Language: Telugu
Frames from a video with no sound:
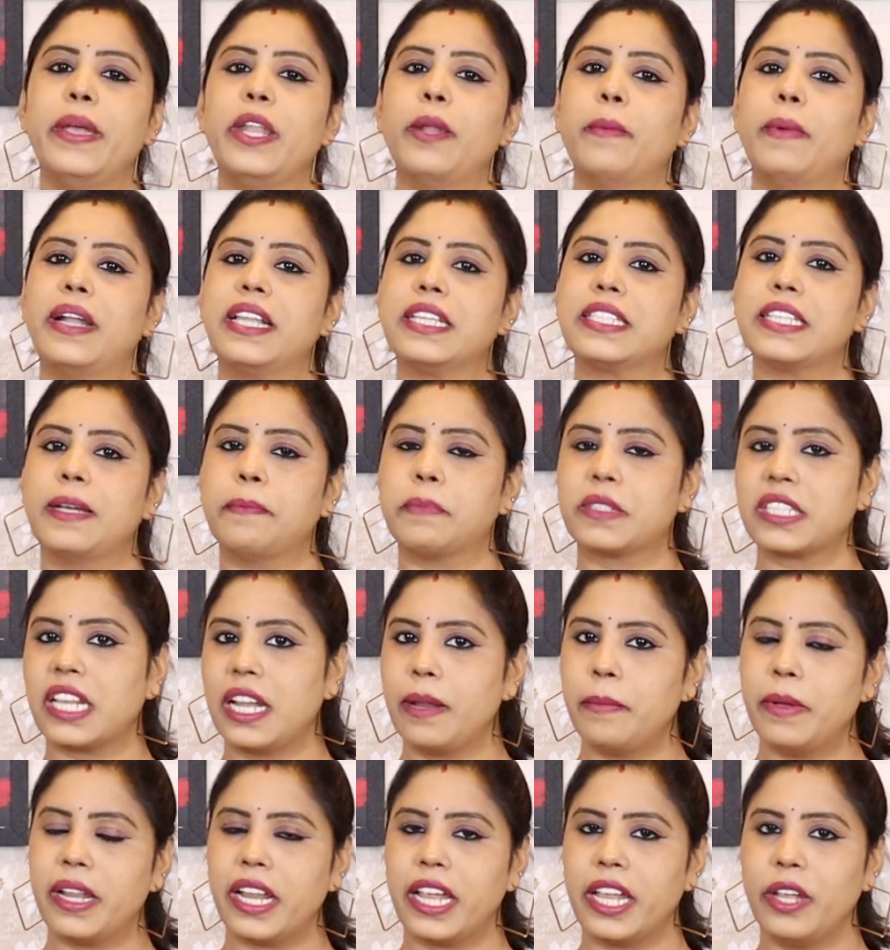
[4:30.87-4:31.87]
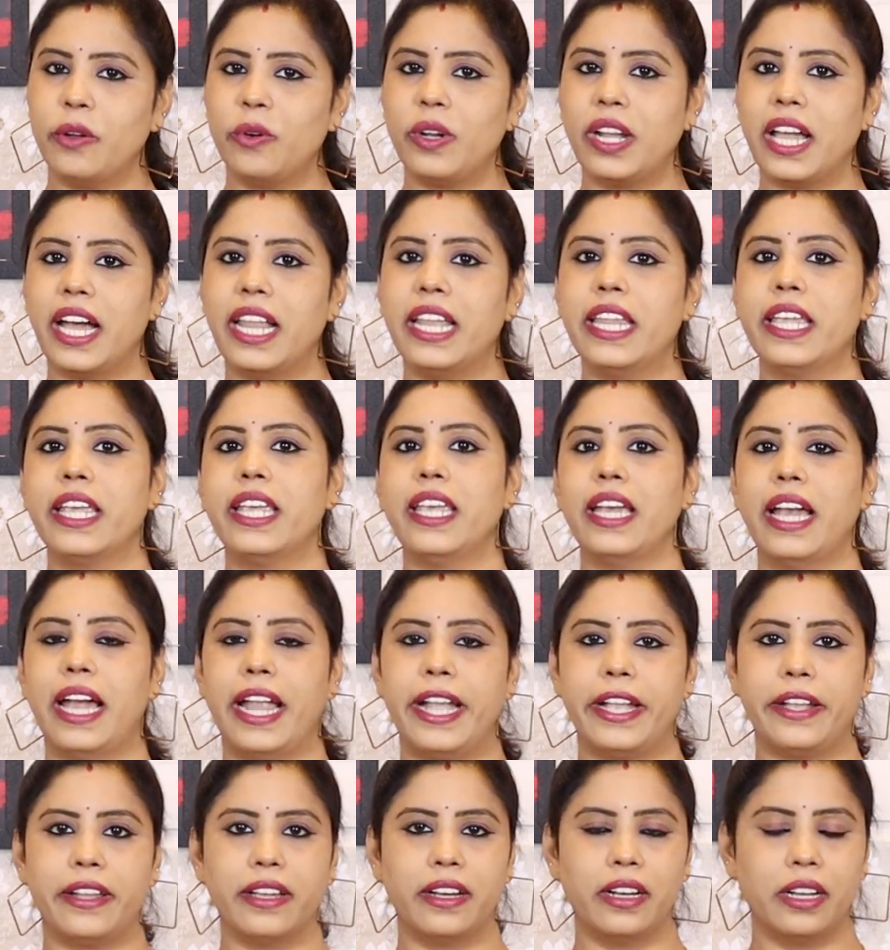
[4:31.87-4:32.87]
మీరు మన సబ్స్క్రైబర్ అయి ఉండాలి
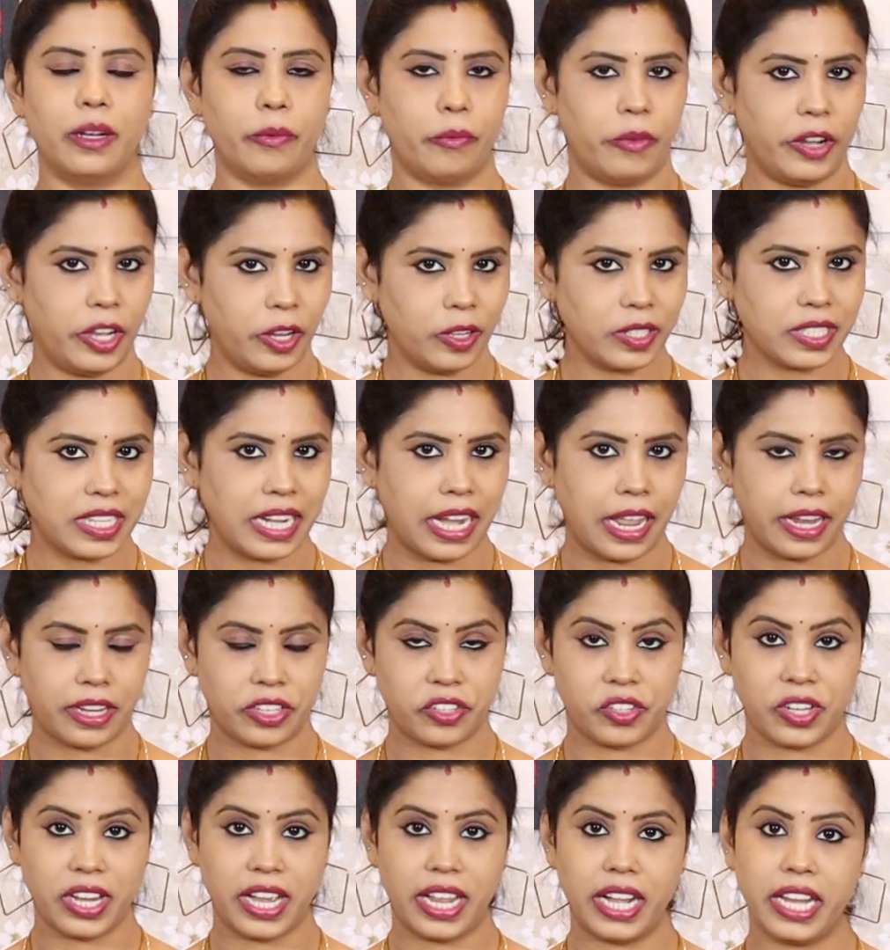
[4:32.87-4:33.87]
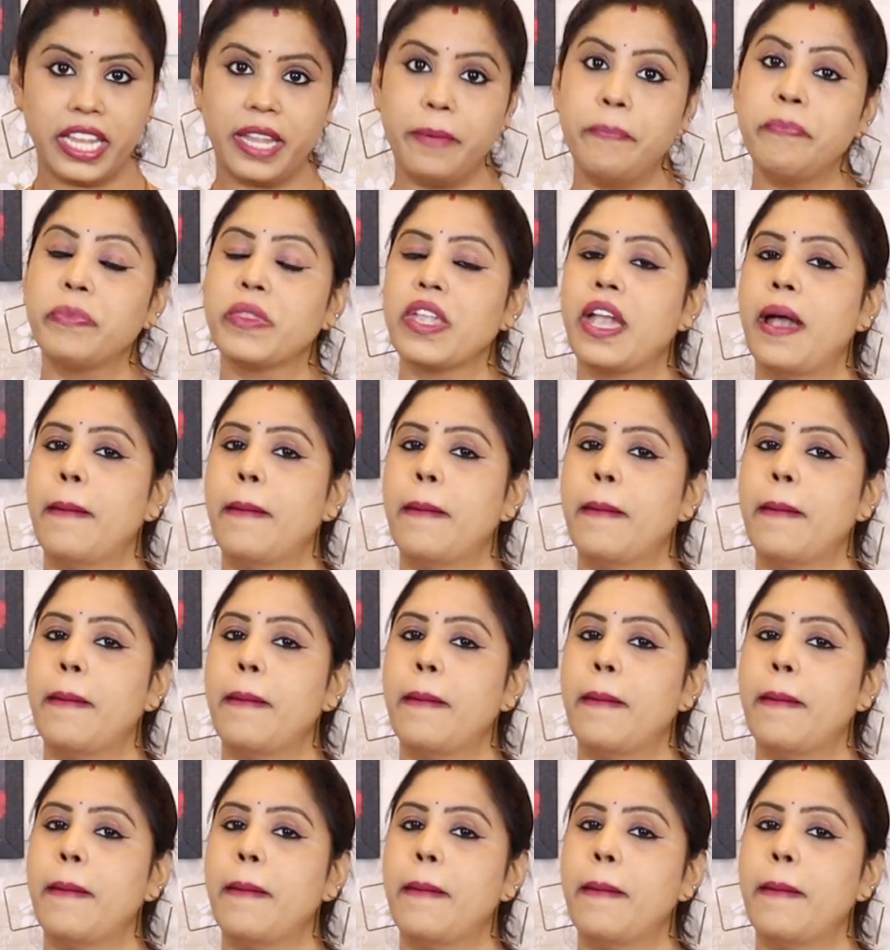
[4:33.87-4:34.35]
అండ్ వీడియోస్ లైక్ చేయాలి